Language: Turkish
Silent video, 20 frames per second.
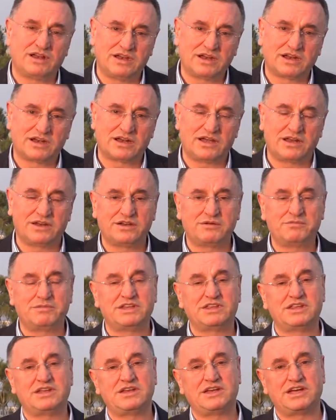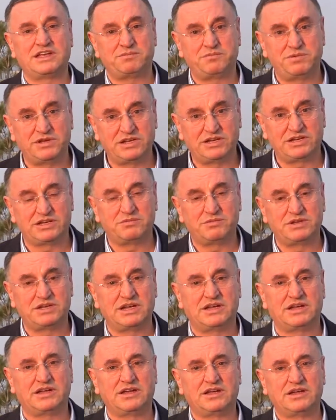varlıklarını, medeniyet
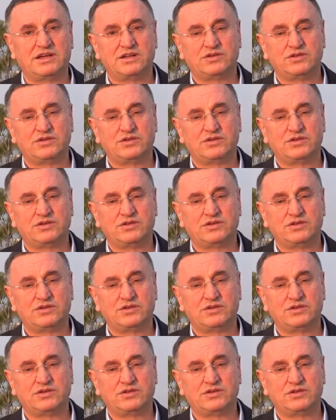birikimini